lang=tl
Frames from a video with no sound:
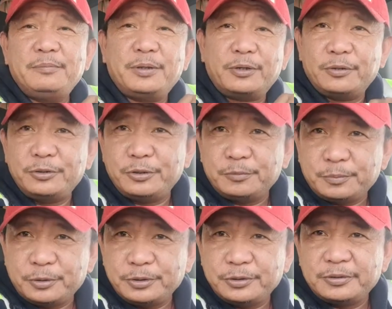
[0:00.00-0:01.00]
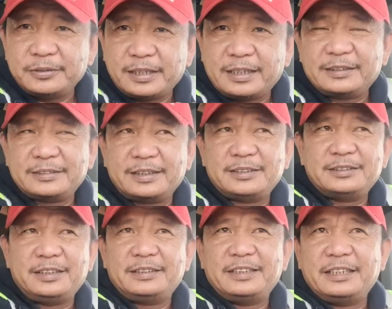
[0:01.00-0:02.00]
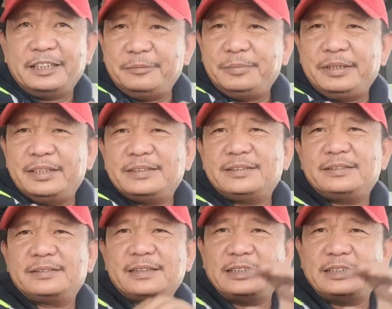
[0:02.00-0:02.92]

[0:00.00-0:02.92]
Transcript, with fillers: Pero yun po yung karakteristik ng ABS.